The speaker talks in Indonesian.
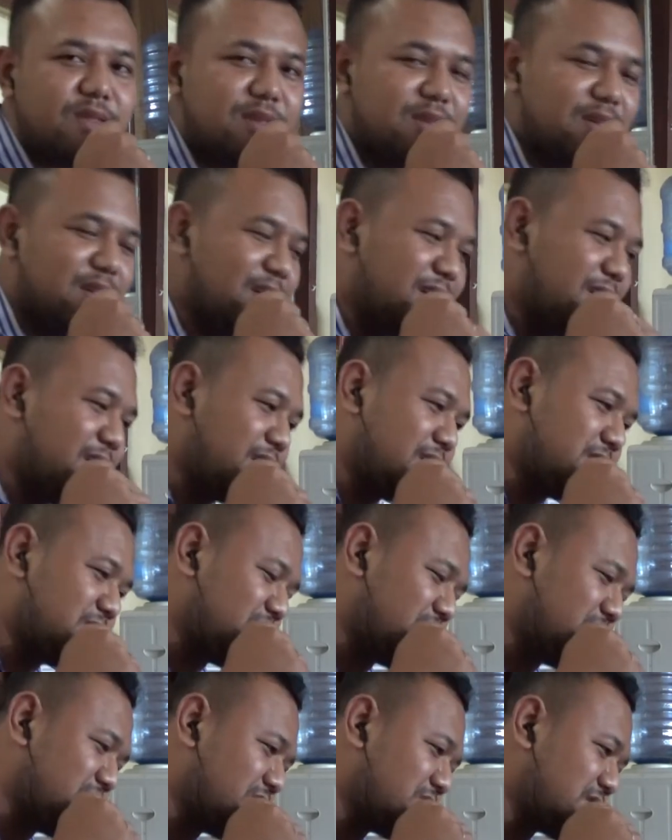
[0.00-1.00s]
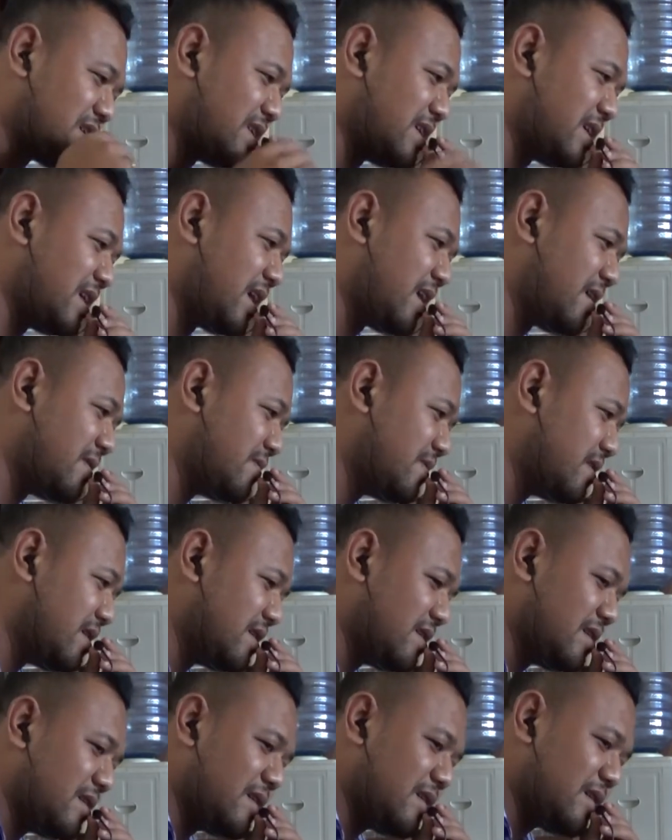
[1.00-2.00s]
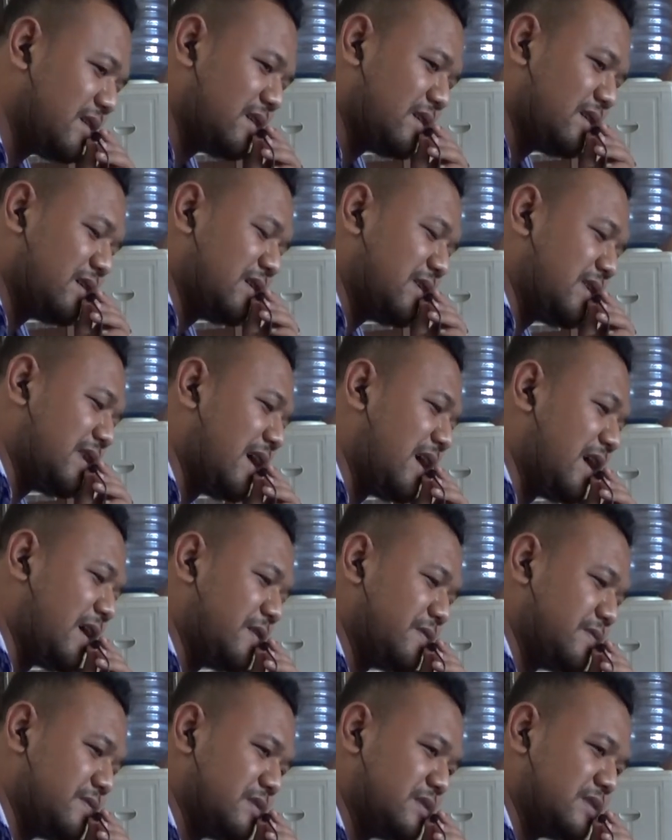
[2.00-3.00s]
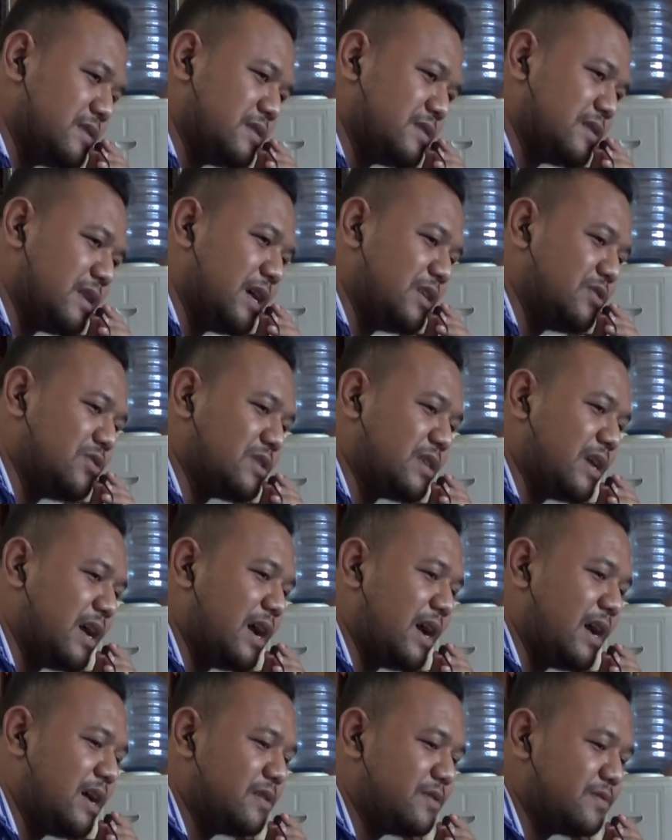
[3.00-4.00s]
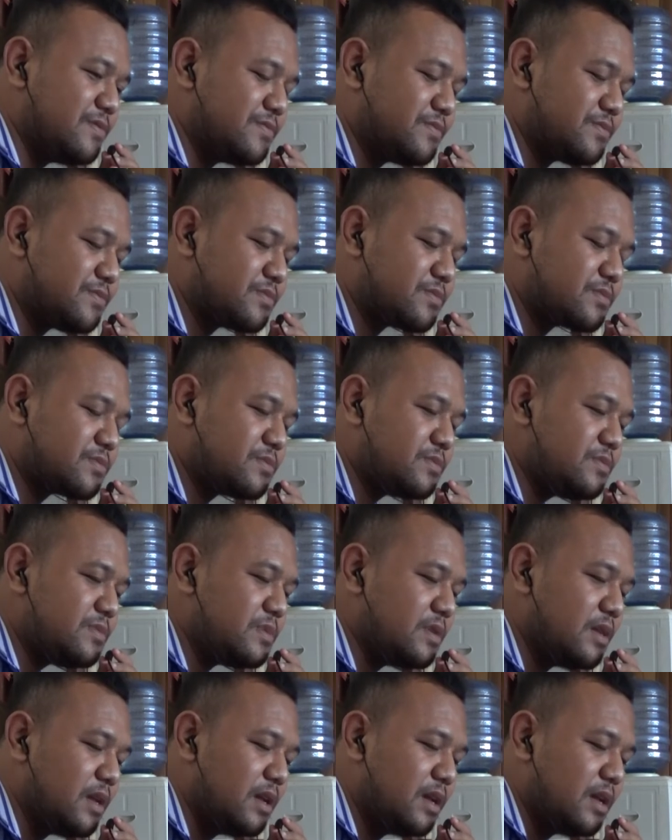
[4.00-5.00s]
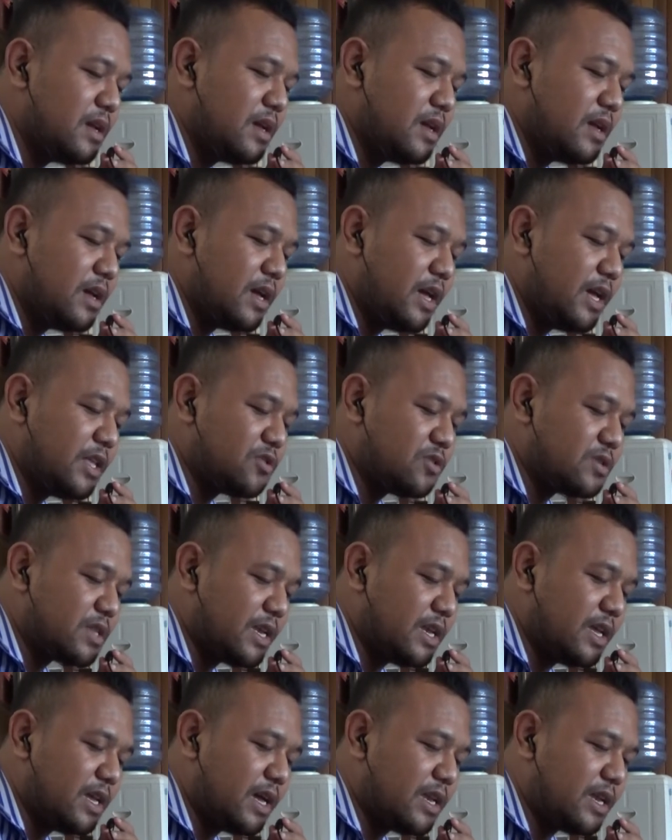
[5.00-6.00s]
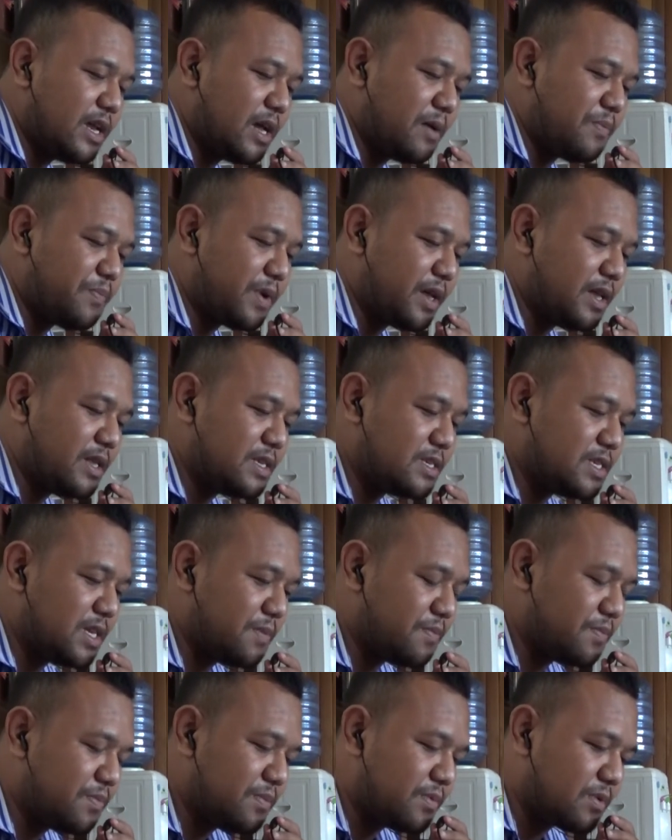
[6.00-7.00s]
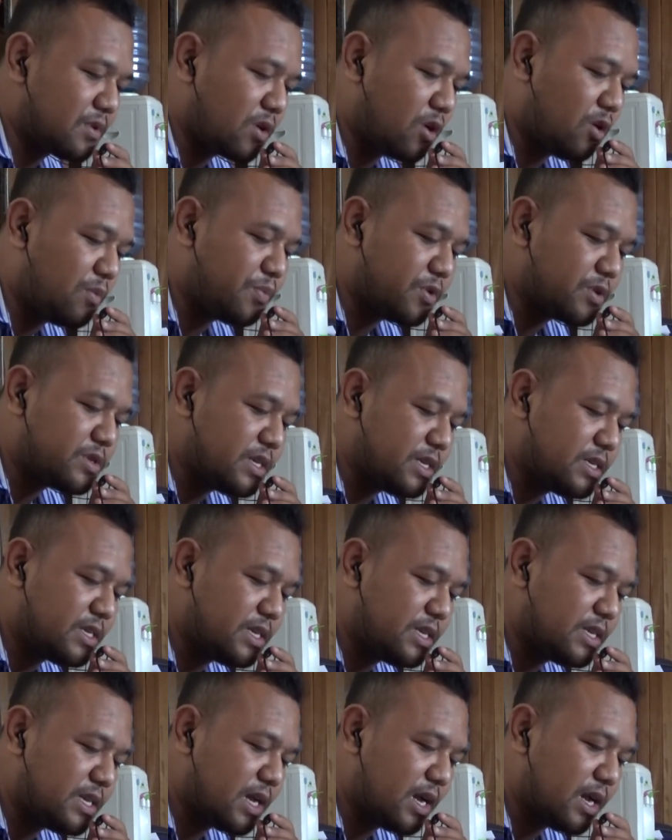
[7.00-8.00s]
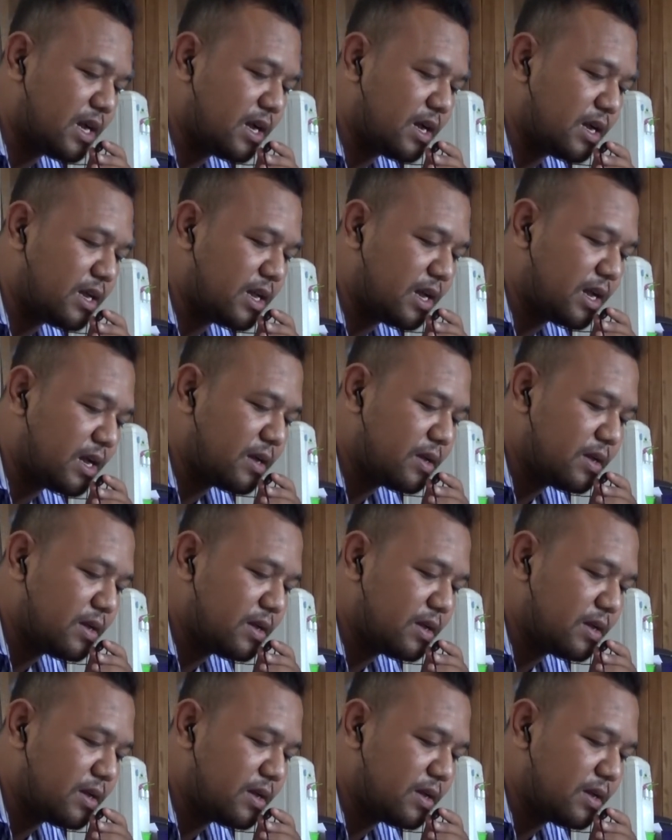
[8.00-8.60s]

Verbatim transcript: nah itu itu tadi ya nah selanjutnya itu tadi adalah prinsip komposisinya ya.